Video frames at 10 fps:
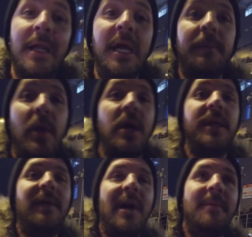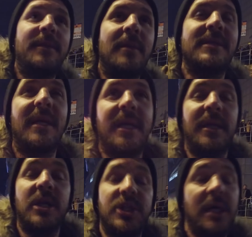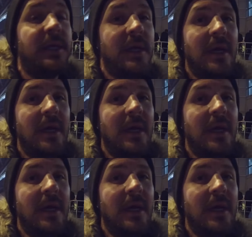lig böyle devam etmez arkadaşlar.